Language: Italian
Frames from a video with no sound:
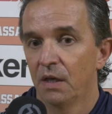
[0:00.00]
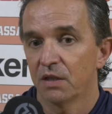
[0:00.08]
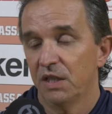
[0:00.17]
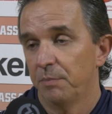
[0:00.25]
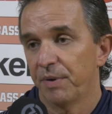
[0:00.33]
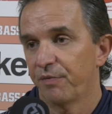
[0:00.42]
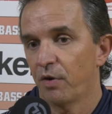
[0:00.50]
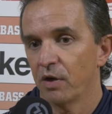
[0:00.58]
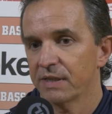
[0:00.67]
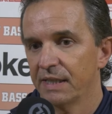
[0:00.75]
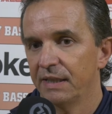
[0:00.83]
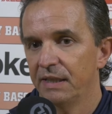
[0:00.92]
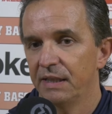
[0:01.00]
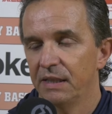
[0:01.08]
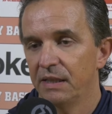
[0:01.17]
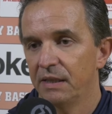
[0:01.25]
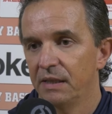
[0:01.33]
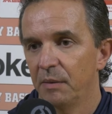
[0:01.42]
Sì, per forza,
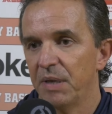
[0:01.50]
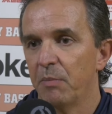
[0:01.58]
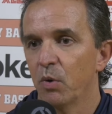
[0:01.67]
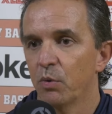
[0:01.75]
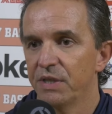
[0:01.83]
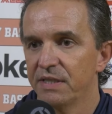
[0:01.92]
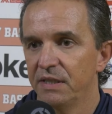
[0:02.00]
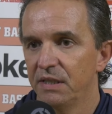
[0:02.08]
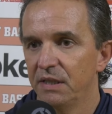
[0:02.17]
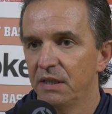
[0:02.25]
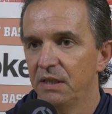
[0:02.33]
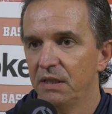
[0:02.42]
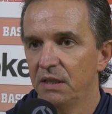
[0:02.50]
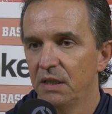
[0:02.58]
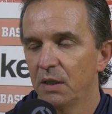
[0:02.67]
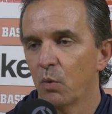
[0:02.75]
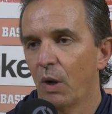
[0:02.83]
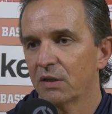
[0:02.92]
eh, abbiamo
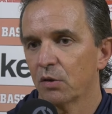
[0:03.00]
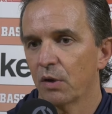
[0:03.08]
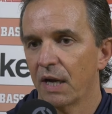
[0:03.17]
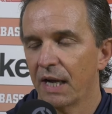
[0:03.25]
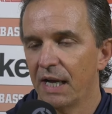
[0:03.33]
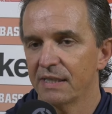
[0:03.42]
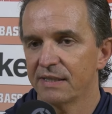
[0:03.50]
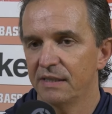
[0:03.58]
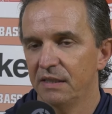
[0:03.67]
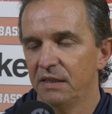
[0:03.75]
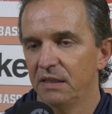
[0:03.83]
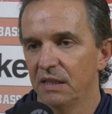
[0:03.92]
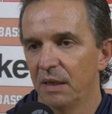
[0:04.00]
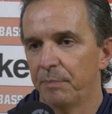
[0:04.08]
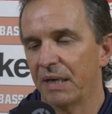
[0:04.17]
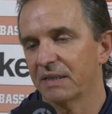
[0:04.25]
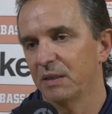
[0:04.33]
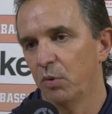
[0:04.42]
questi quattro ragazzi, a
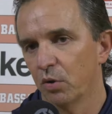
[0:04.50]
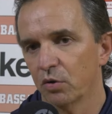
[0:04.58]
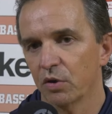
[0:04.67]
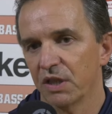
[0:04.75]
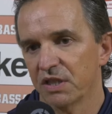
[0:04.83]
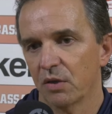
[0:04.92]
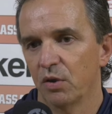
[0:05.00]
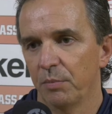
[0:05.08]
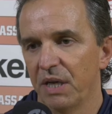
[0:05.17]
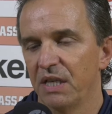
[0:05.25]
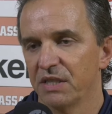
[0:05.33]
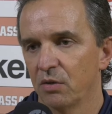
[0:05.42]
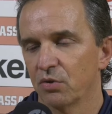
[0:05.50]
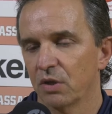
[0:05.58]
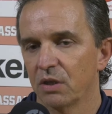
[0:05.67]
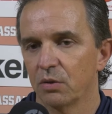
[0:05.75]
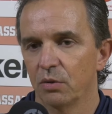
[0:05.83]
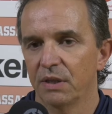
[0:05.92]
parte Borgo che secondo me è già un
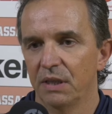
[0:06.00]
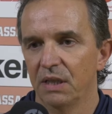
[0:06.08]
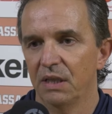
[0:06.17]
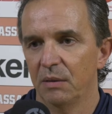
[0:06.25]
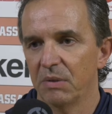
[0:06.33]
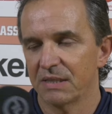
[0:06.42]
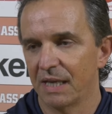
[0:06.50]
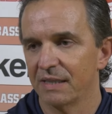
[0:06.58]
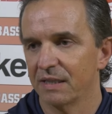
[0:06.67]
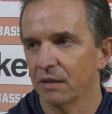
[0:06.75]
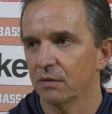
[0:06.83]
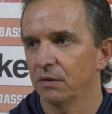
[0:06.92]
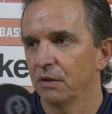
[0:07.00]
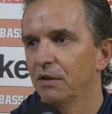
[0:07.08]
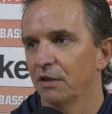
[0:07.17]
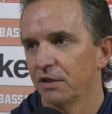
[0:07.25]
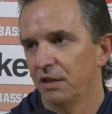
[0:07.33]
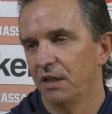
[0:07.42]
giocatore abbastanza finito.
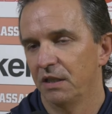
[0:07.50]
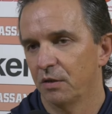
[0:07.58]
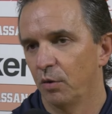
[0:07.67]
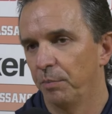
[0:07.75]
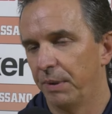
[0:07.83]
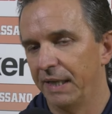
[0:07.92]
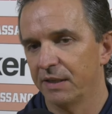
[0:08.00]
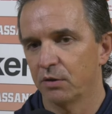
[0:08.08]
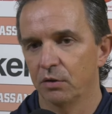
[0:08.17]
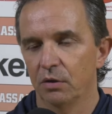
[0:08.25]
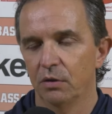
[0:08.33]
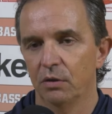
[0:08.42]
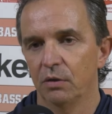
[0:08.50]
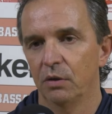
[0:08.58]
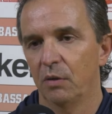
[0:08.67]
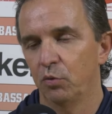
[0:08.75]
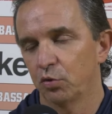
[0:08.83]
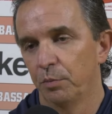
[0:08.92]
sì, completo,
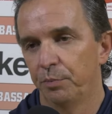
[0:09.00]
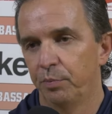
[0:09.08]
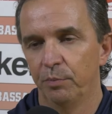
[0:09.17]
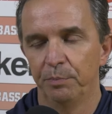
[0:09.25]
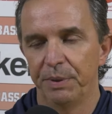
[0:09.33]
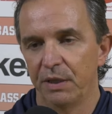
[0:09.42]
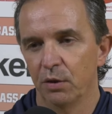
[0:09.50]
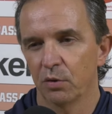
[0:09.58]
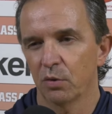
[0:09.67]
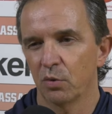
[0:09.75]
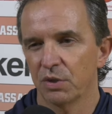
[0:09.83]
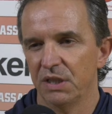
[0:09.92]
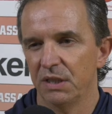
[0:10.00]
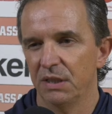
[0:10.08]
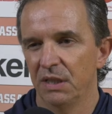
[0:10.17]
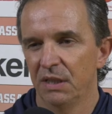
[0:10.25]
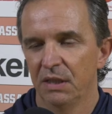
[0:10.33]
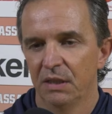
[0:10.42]
ha avuto un, un periodo
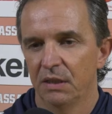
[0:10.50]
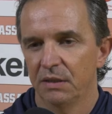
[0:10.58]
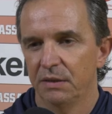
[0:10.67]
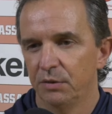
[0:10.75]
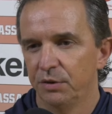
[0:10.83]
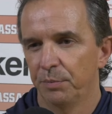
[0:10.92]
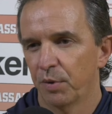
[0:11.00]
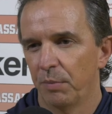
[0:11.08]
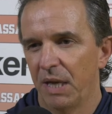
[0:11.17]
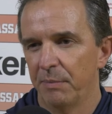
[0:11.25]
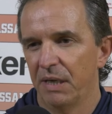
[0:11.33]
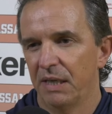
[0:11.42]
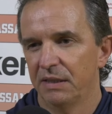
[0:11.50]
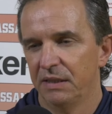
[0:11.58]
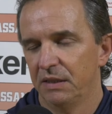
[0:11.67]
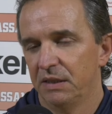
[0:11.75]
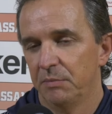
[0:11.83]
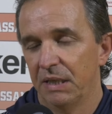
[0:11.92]
così di, di un problema
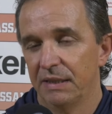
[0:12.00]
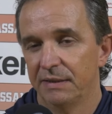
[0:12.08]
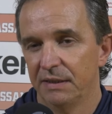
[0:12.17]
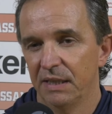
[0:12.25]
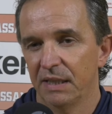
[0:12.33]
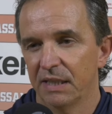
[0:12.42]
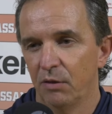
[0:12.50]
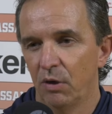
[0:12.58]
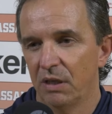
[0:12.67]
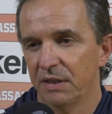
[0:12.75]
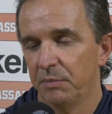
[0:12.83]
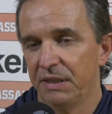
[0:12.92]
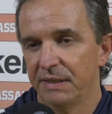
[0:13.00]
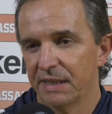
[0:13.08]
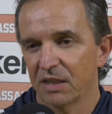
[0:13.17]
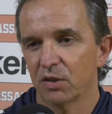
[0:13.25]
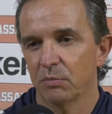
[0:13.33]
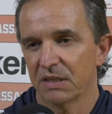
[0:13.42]
di, di, malattia che lo ha
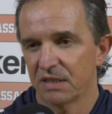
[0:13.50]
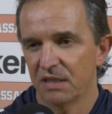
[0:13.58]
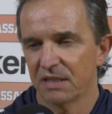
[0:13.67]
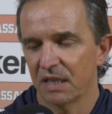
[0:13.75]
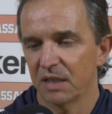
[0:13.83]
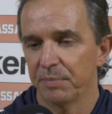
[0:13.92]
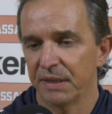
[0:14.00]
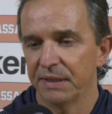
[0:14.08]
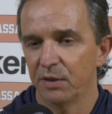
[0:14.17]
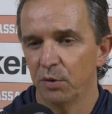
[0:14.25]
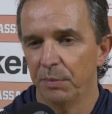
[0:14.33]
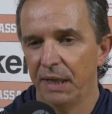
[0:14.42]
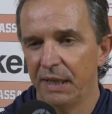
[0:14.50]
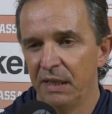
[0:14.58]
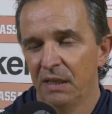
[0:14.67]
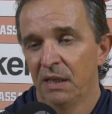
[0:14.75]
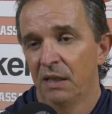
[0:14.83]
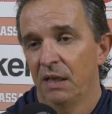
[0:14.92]
debilitato ma si sta riprendendo
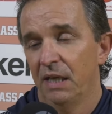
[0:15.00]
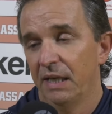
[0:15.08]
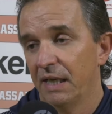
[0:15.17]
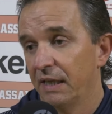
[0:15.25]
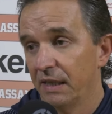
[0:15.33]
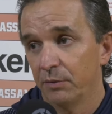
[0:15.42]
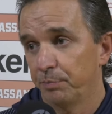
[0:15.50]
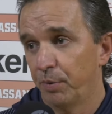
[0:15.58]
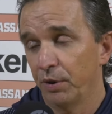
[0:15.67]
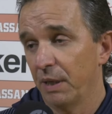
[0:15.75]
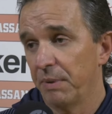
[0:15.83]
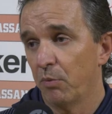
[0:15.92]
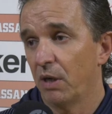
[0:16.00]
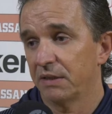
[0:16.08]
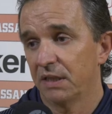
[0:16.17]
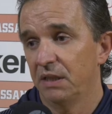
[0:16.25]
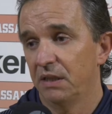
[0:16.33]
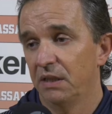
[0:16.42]
bene, eh, poi abbiamo
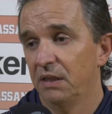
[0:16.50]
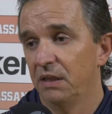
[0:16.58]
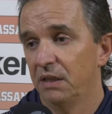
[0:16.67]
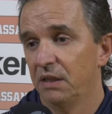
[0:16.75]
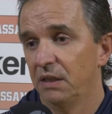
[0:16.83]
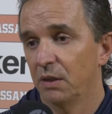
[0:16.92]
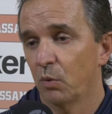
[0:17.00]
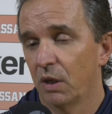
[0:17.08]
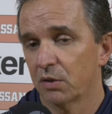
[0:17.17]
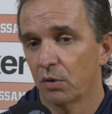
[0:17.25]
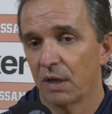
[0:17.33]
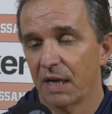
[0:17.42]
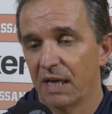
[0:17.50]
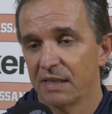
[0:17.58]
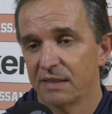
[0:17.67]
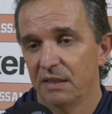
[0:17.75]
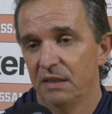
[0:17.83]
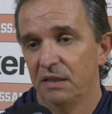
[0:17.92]
altri quattro
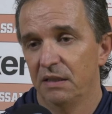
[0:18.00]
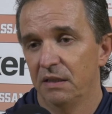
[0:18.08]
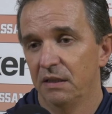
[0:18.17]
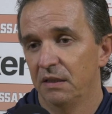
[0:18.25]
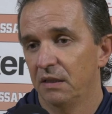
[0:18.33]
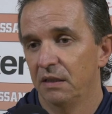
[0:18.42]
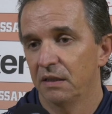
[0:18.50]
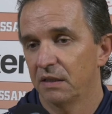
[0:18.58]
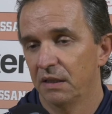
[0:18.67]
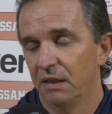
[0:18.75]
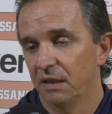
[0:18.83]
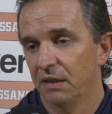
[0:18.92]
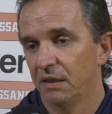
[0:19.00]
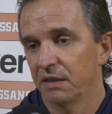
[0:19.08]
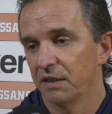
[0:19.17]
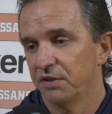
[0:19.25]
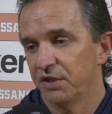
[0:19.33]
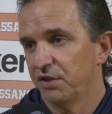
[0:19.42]
ragazzi che,
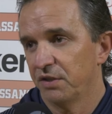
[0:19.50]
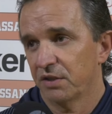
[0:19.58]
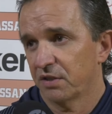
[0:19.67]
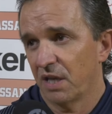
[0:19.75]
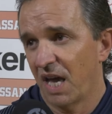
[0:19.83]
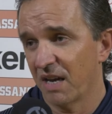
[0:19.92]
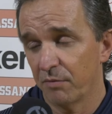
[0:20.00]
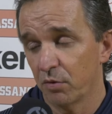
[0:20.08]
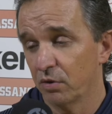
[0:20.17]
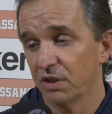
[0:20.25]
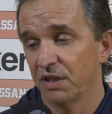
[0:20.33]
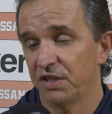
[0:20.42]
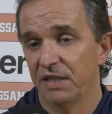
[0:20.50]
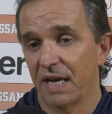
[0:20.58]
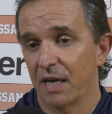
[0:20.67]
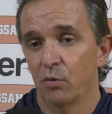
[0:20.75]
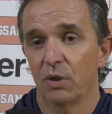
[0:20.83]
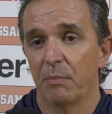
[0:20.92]
che ci servono, che ci
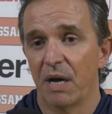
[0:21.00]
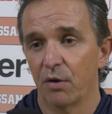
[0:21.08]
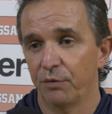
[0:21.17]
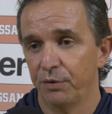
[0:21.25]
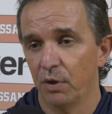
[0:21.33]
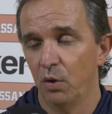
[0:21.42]
daranno una mano fino